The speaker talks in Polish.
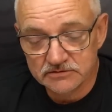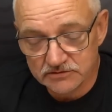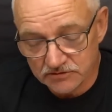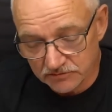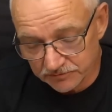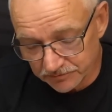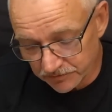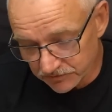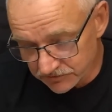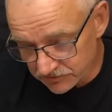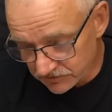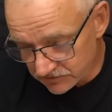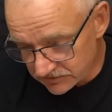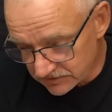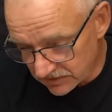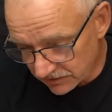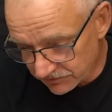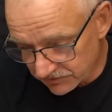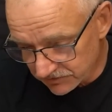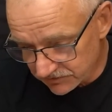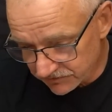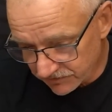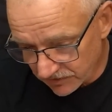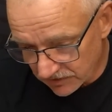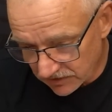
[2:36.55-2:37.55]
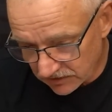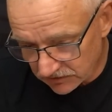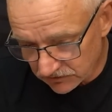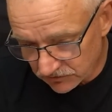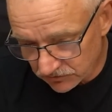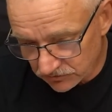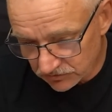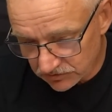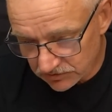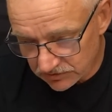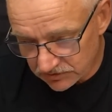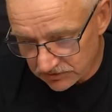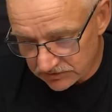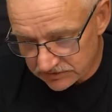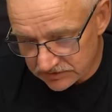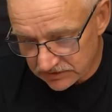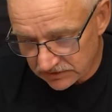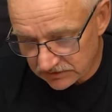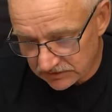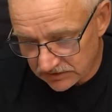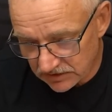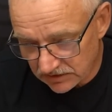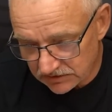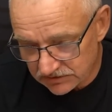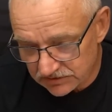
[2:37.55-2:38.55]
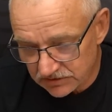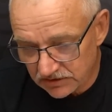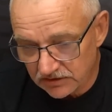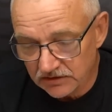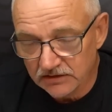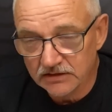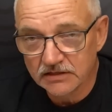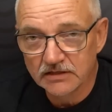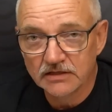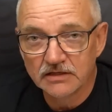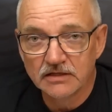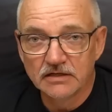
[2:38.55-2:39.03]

e, pozostały dwa gatunki sandacza,